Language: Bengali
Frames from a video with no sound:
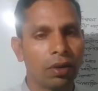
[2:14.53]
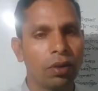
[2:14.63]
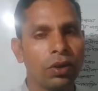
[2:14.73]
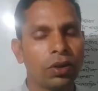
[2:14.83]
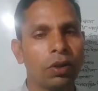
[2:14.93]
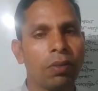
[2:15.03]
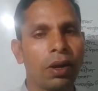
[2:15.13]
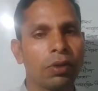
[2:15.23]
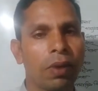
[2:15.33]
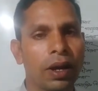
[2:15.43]
গঠিত
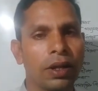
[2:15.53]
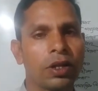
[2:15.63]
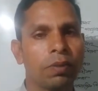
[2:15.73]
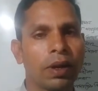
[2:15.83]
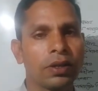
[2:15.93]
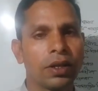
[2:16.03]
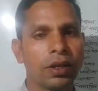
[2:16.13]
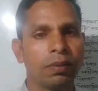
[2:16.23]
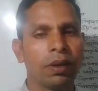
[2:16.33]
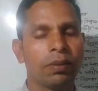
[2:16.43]
ভারত বাংলাদেশ পাকিস্তান
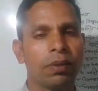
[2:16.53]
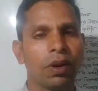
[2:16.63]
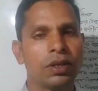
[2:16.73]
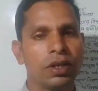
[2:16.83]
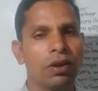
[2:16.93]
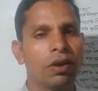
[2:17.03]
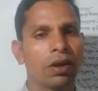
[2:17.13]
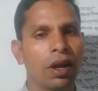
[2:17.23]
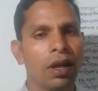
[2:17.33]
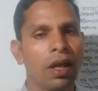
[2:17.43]
নেপাল ভুটান
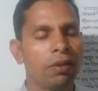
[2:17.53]
শ্রীলঙ্কা